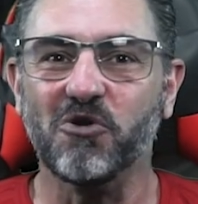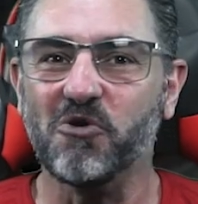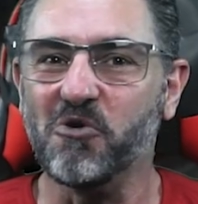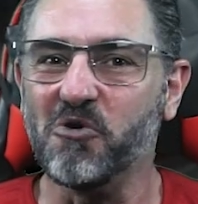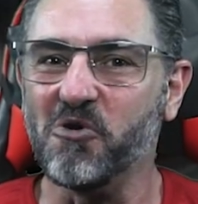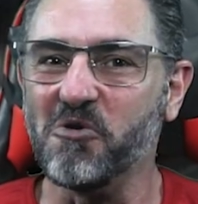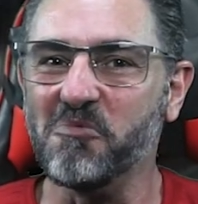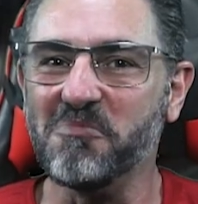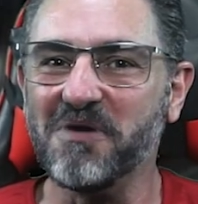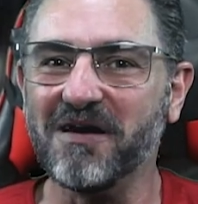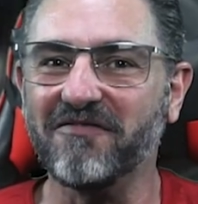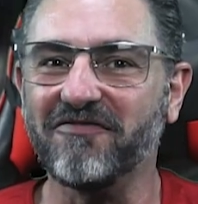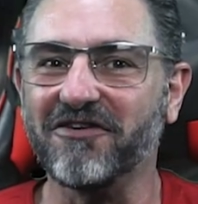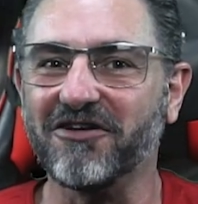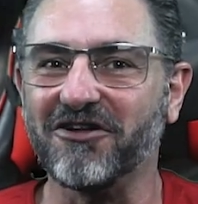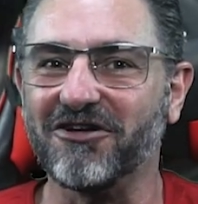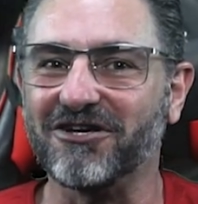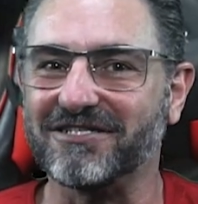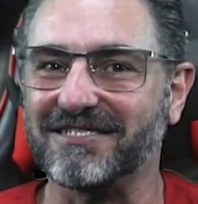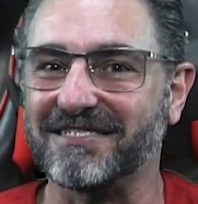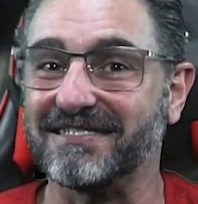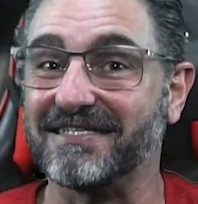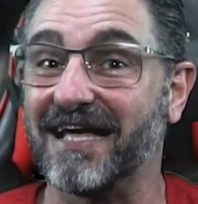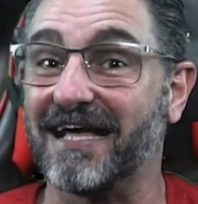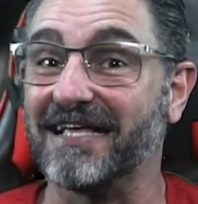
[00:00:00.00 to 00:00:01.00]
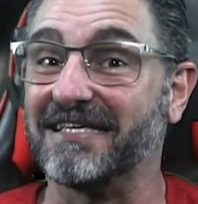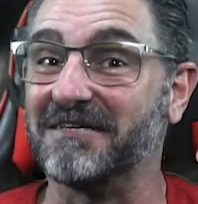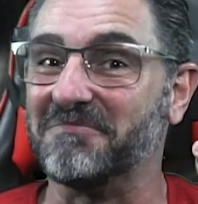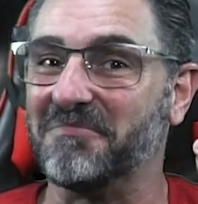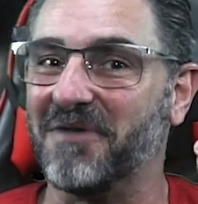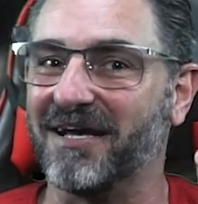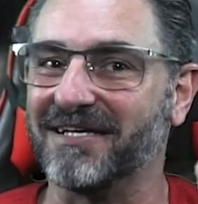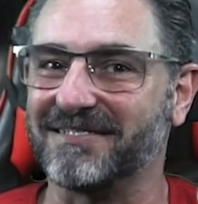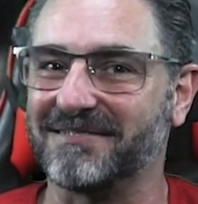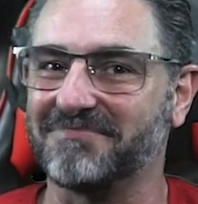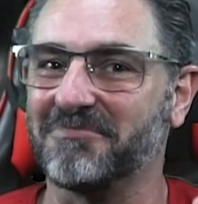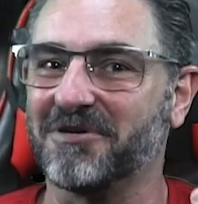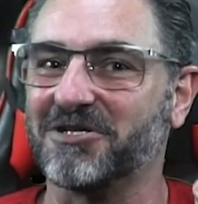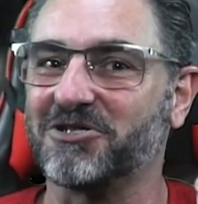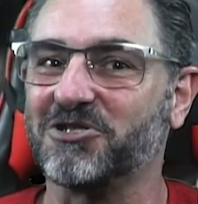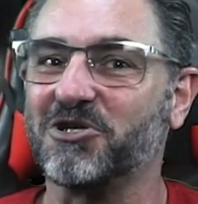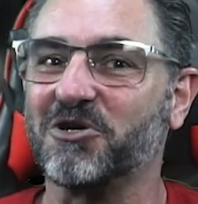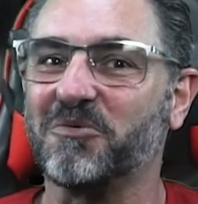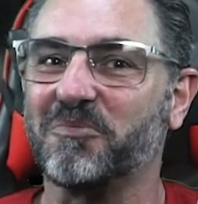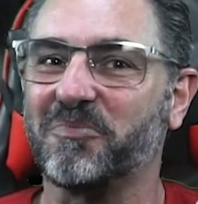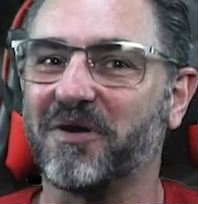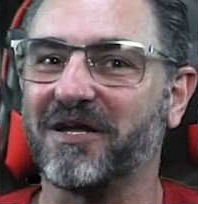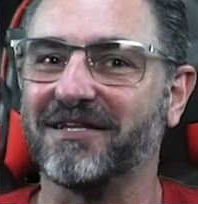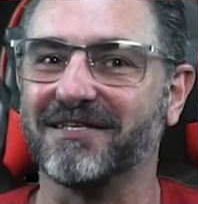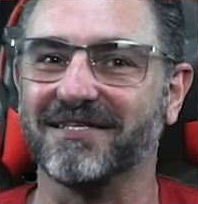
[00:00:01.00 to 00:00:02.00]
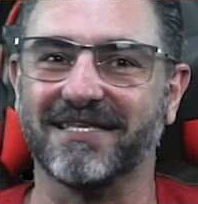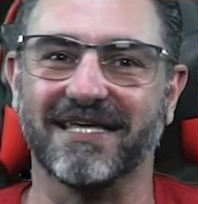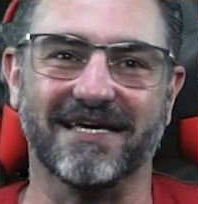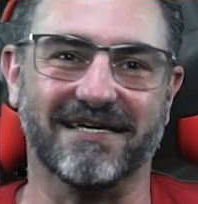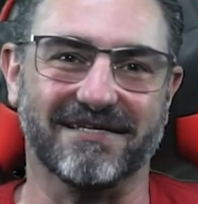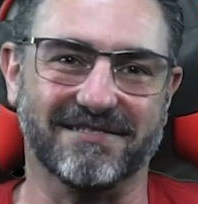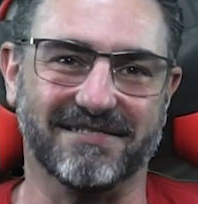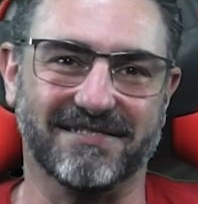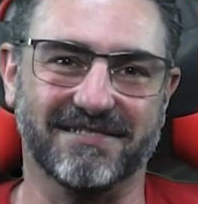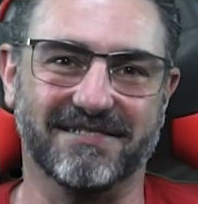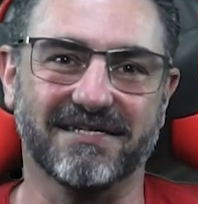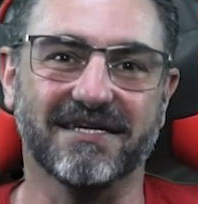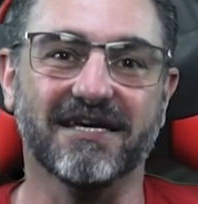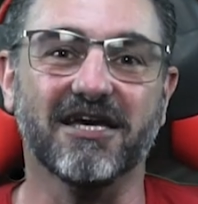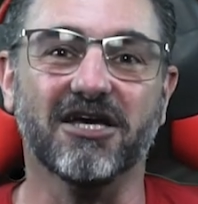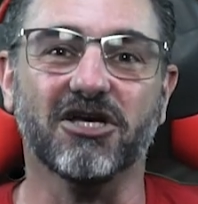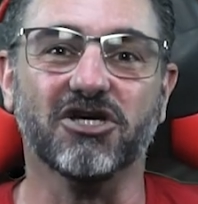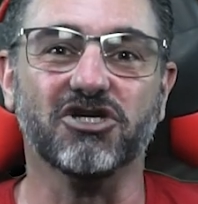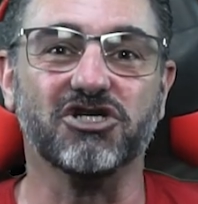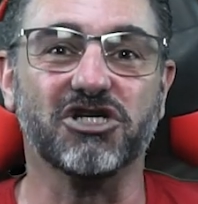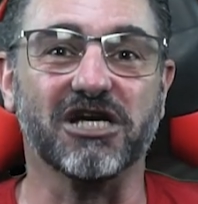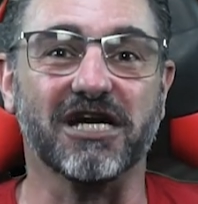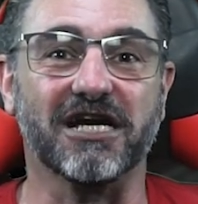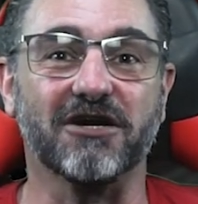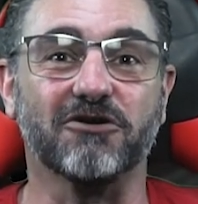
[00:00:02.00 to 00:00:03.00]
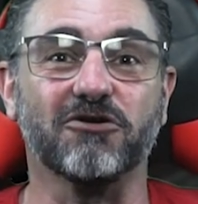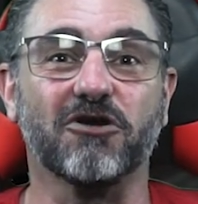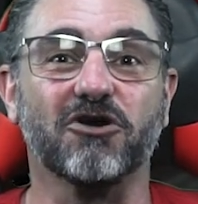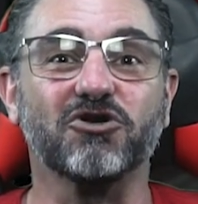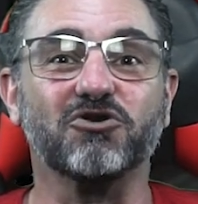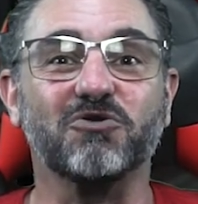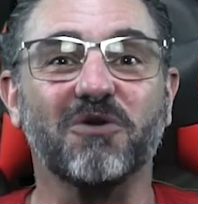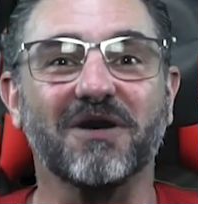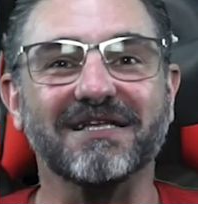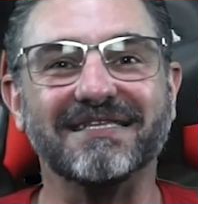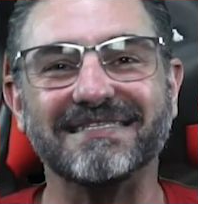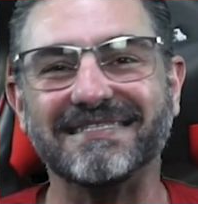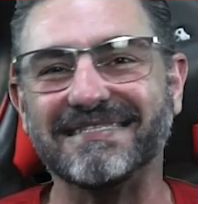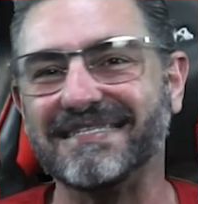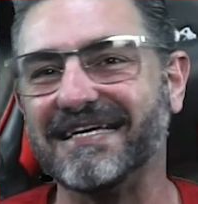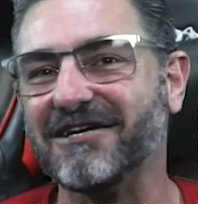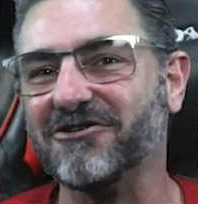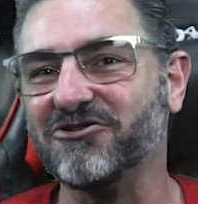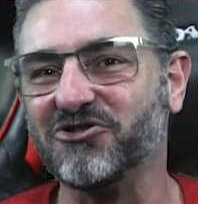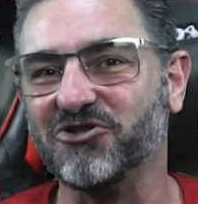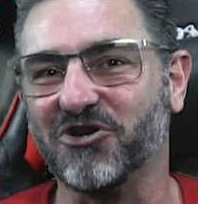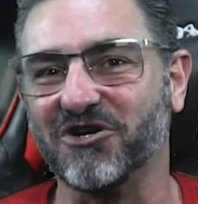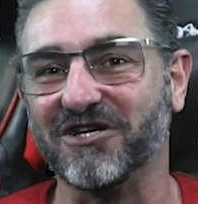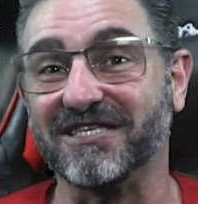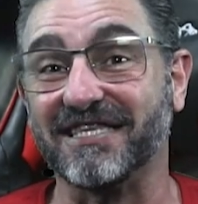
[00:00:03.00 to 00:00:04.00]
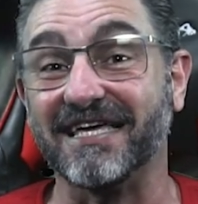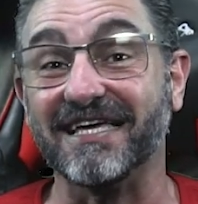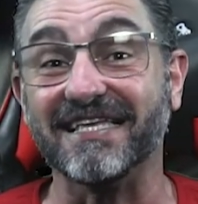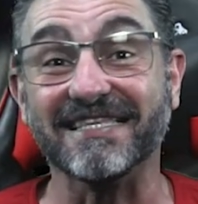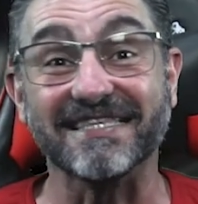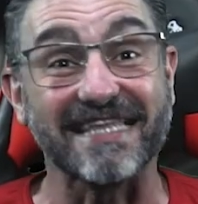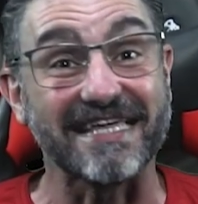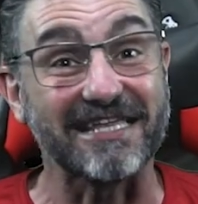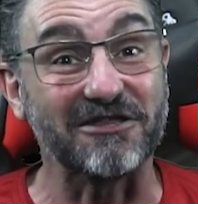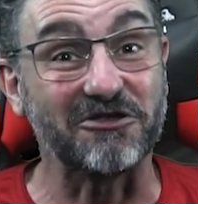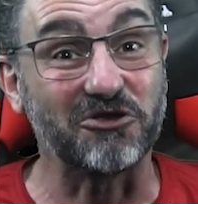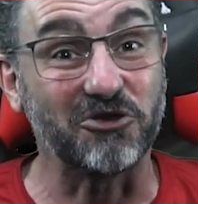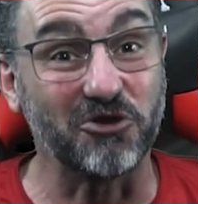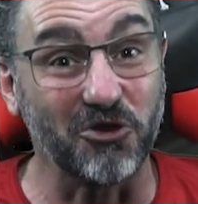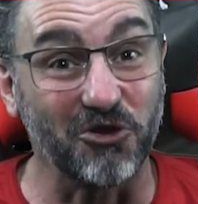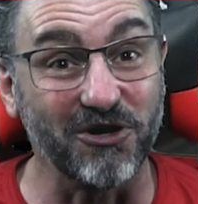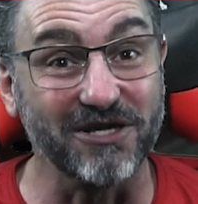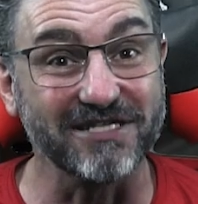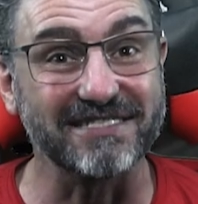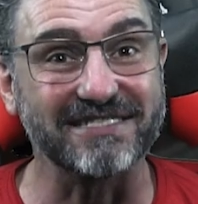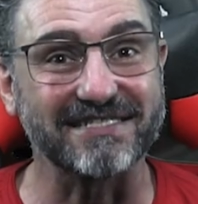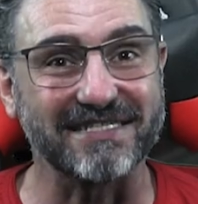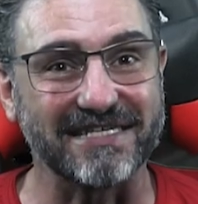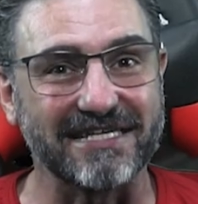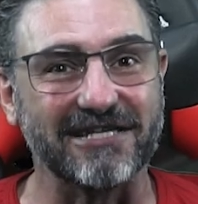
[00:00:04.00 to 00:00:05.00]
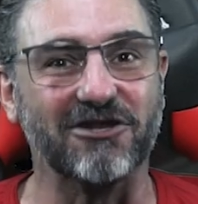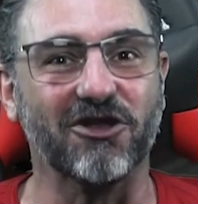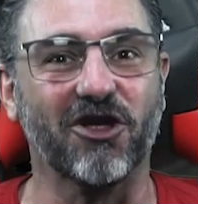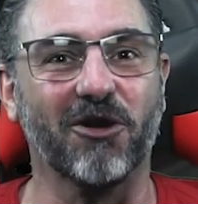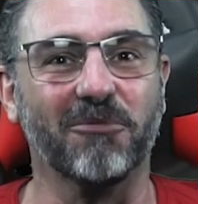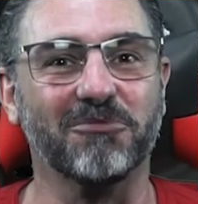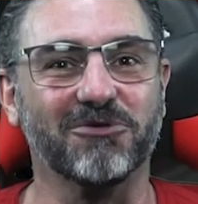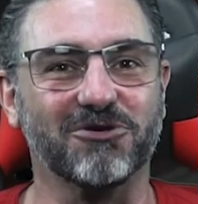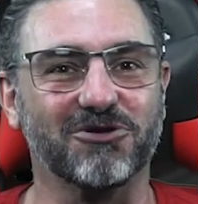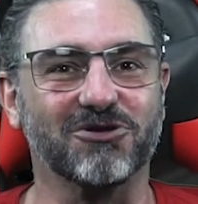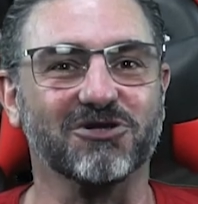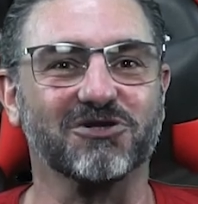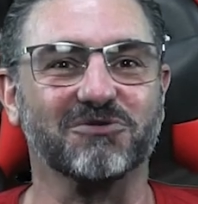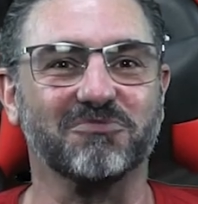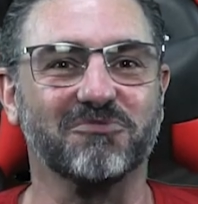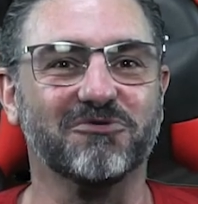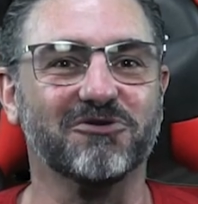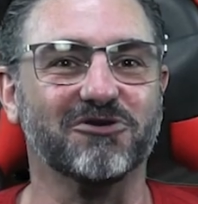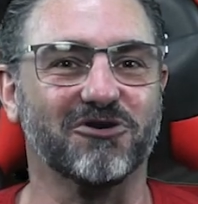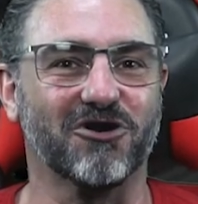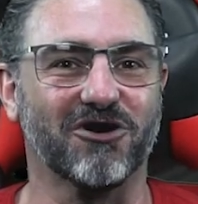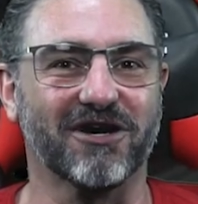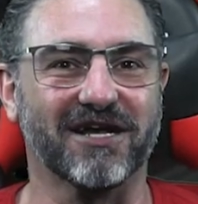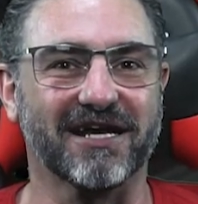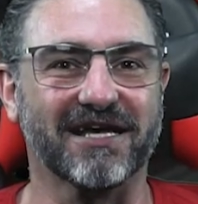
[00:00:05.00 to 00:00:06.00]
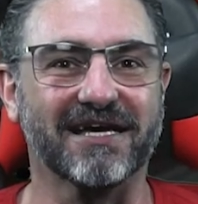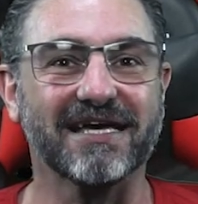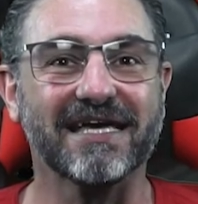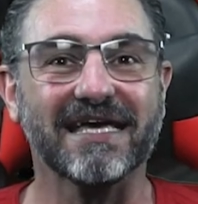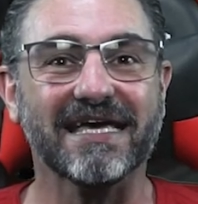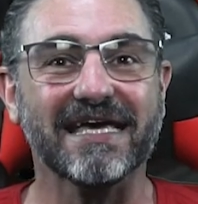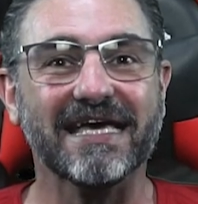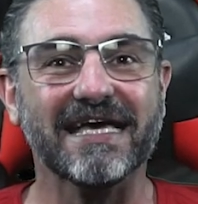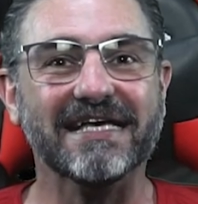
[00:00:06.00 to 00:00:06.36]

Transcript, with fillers: Uma velocidade máxima surpreendente chegando aos 482 km por hora,